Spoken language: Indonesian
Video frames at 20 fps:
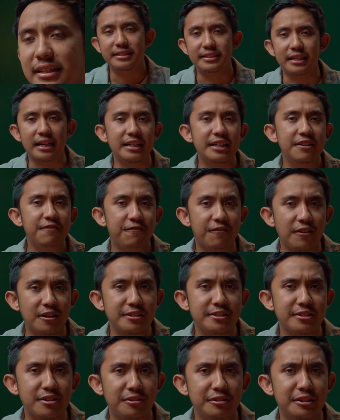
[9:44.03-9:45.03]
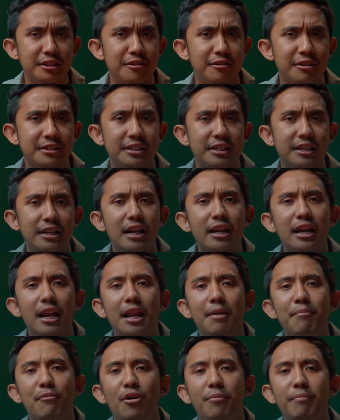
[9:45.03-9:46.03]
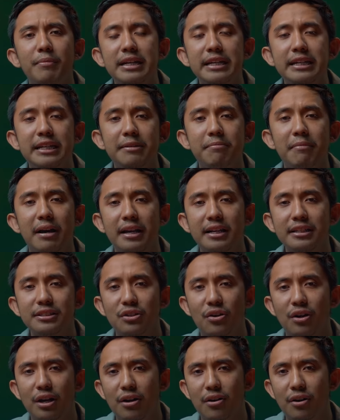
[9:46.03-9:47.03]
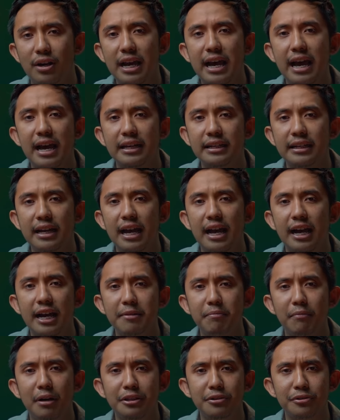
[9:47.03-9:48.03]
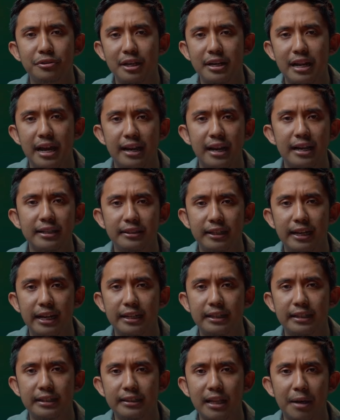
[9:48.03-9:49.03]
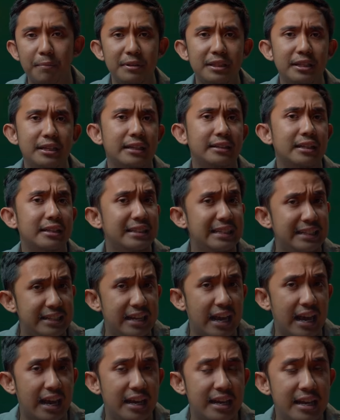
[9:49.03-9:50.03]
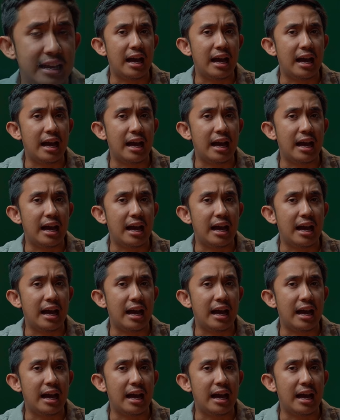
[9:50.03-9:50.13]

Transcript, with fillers: Jadi false continuation ini adalah momen di mana seolah-olah harga akan melanjutkan arah tren, tapi ternyata tidak.